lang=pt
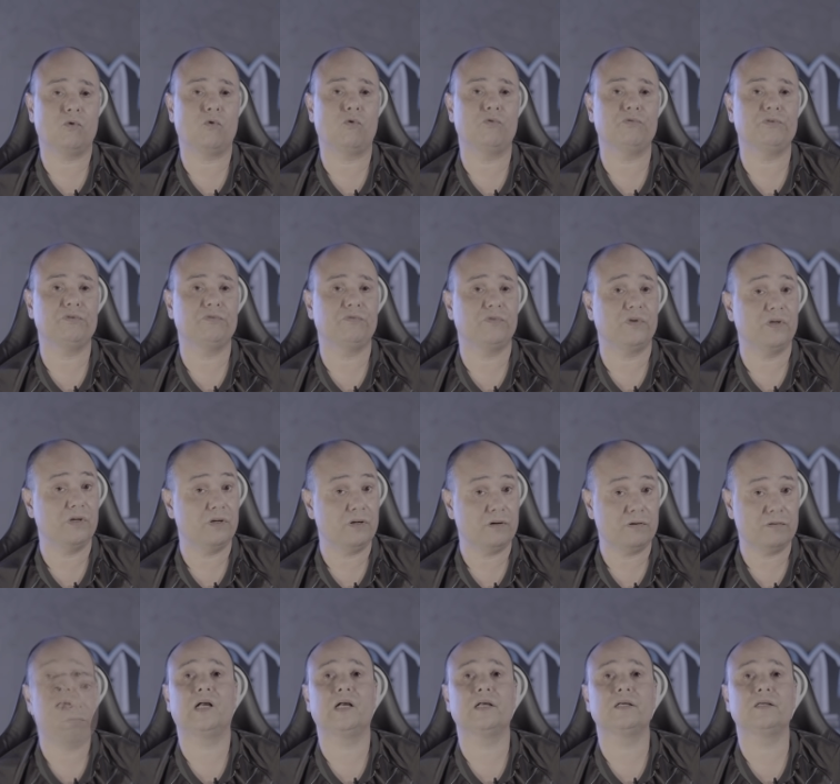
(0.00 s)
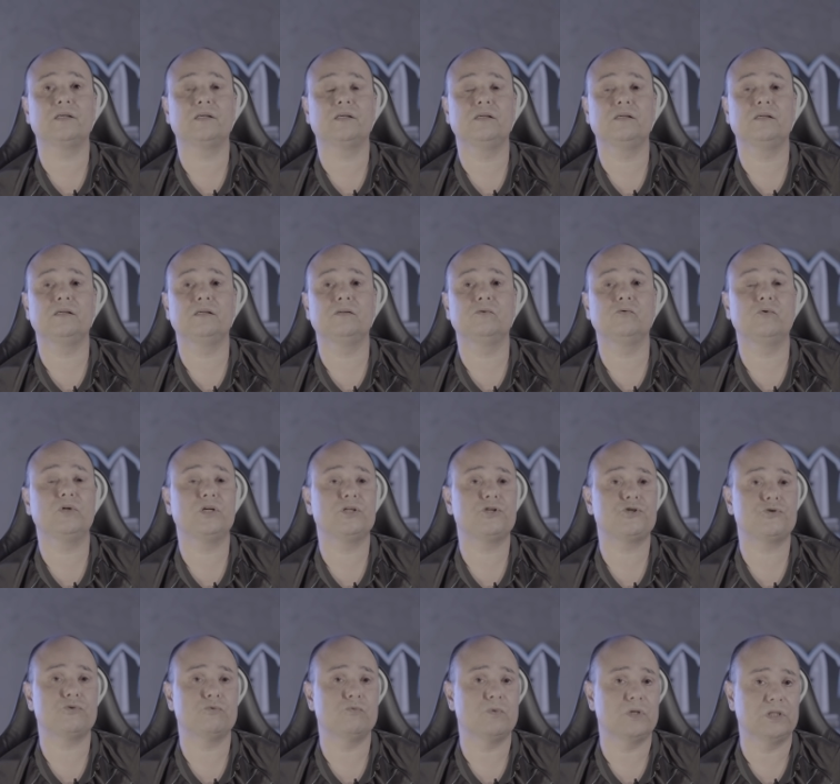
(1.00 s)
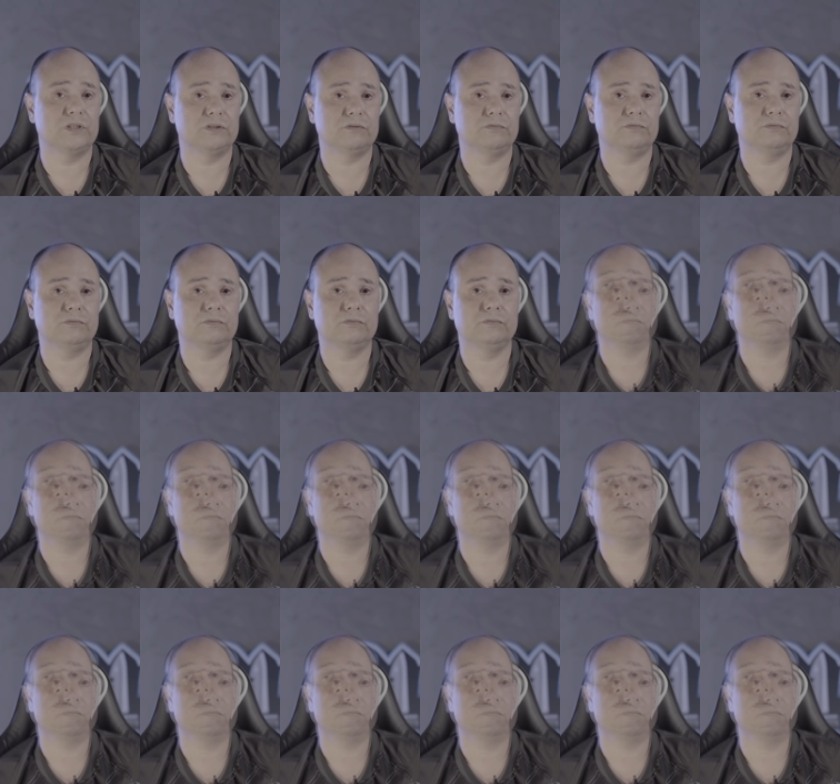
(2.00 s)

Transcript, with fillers: conviver aqui durante um ano